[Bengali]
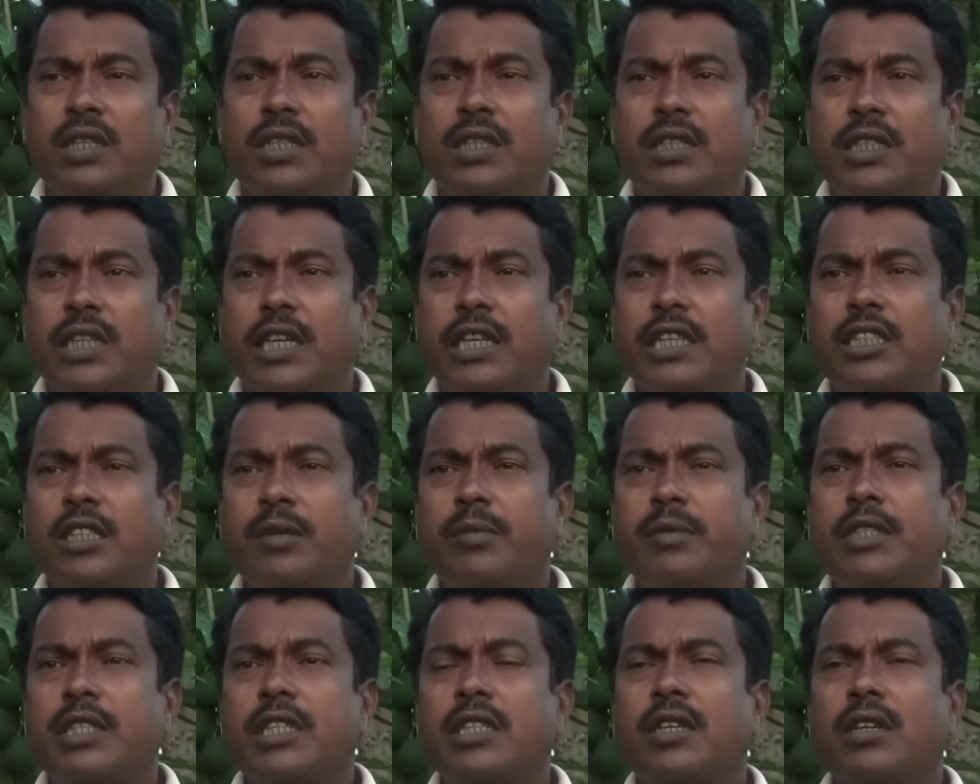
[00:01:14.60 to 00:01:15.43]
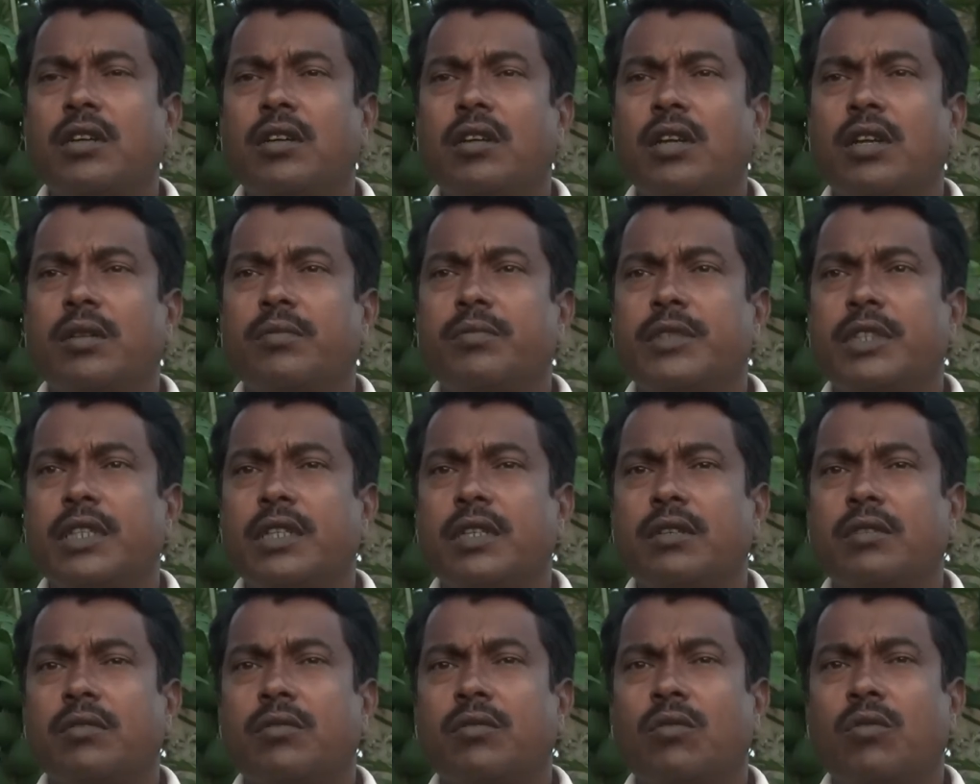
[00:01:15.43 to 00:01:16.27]
সেই হিসাবে চিন্তা করলাম যে
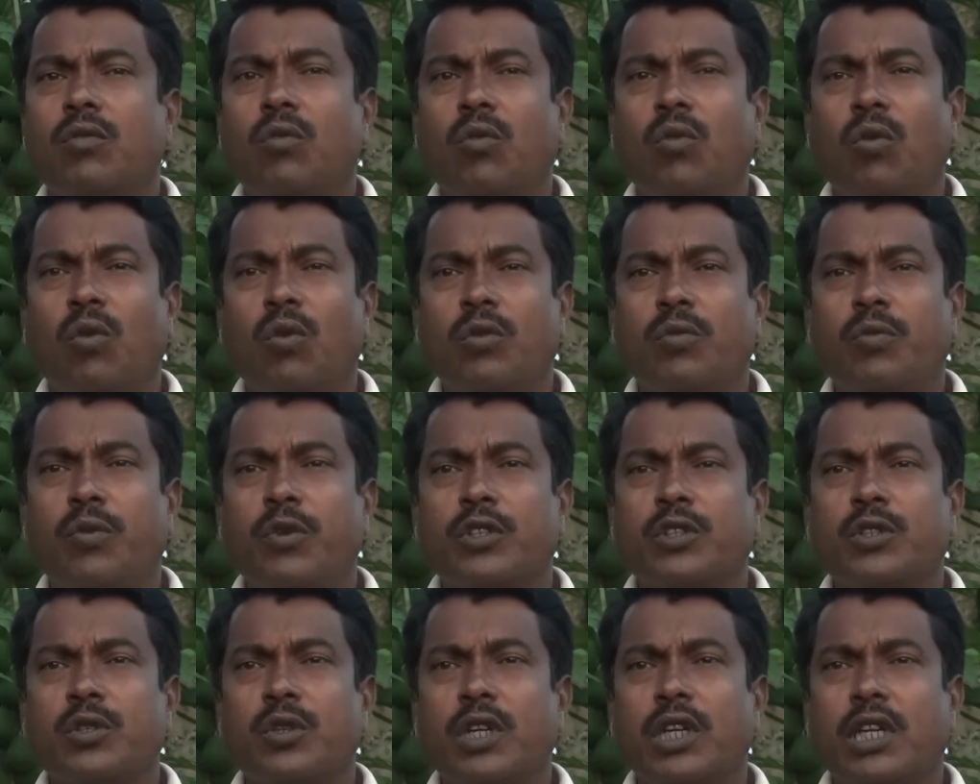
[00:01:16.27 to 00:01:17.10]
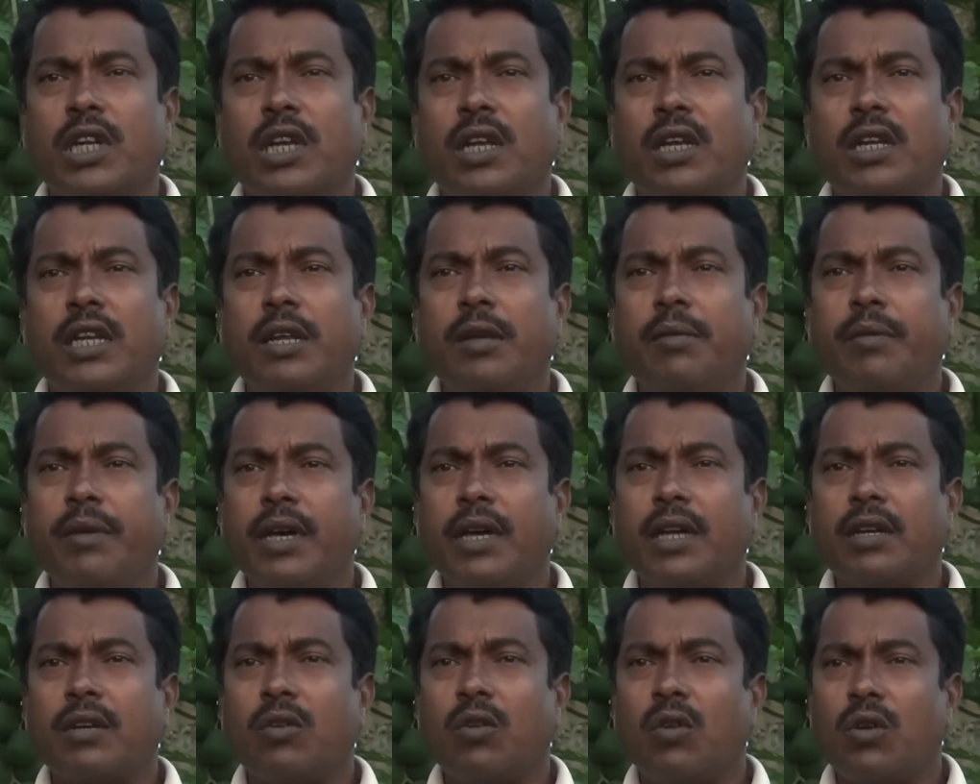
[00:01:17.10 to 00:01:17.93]
কোন ফসলটা
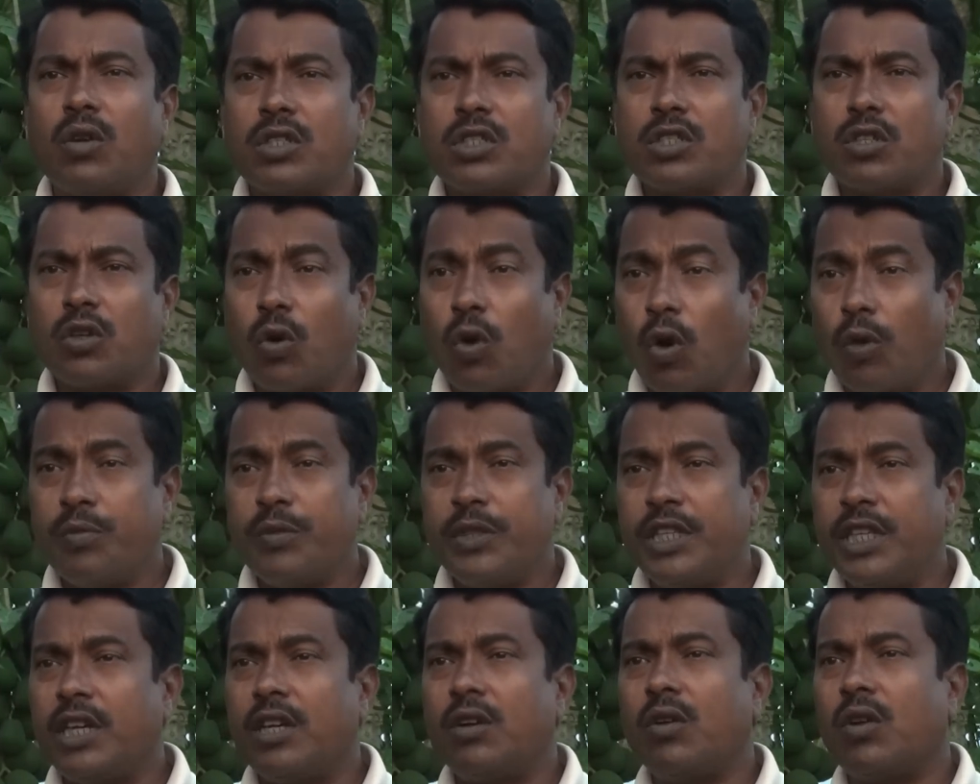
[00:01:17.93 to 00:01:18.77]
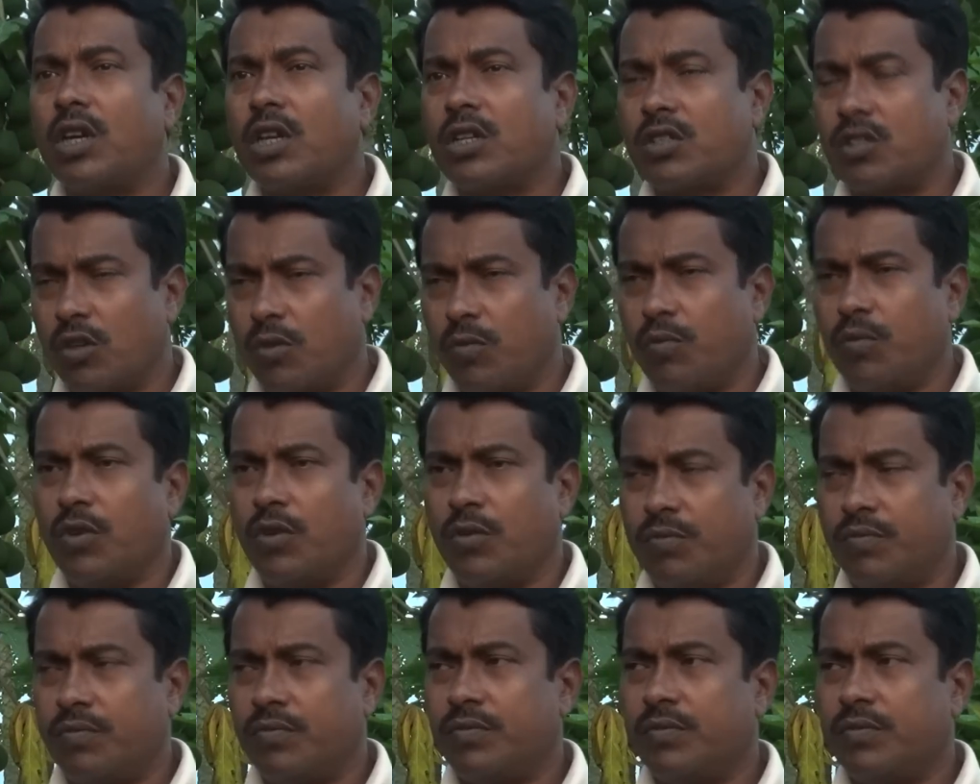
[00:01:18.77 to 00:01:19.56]
লেবার কস্ট কম দিয়ে করা সম্ভব